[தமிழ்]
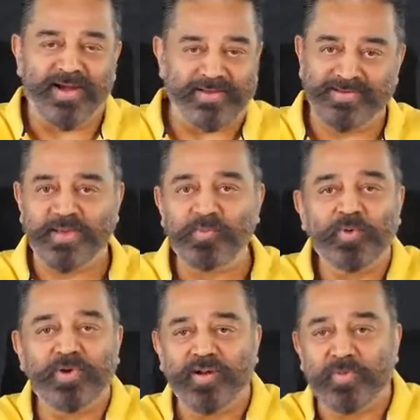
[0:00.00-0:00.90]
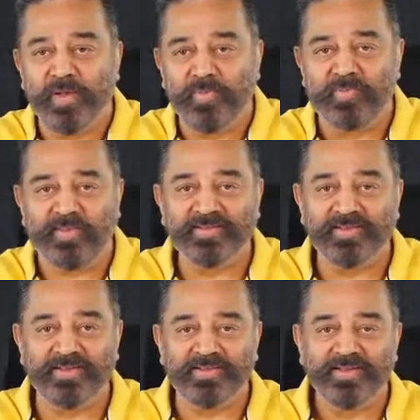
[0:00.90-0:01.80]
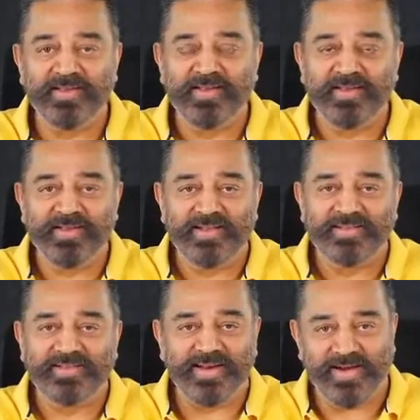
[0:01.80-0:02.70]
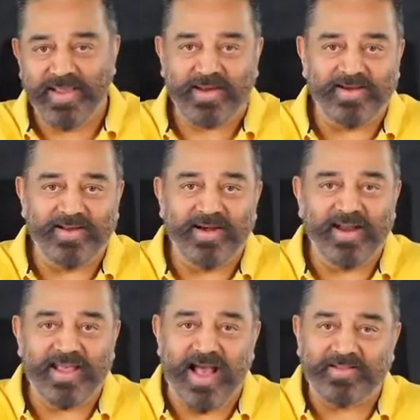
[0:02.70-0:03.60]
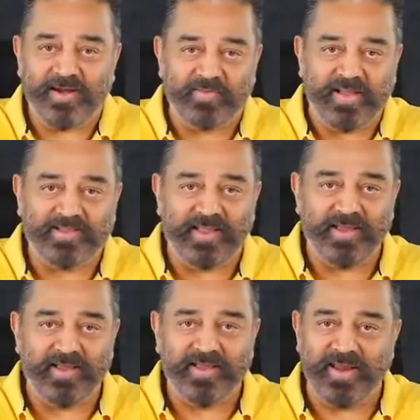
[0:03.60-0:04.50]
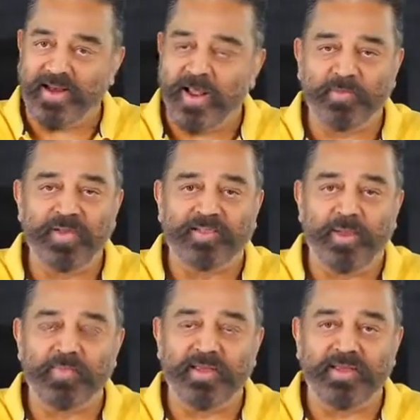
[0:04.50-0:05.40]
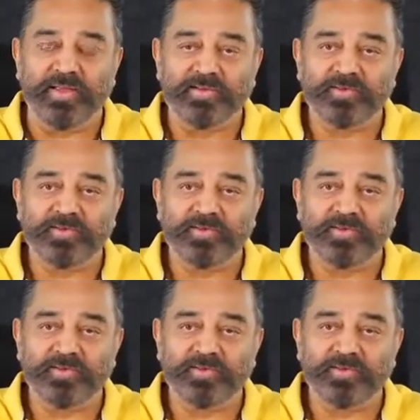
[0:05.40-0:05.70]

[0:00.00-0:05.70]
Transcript: கடைசி மூன்று நிமிடமே வந்து திரையரங்குகளை அதிர வைத்த என் அருமை தம்பி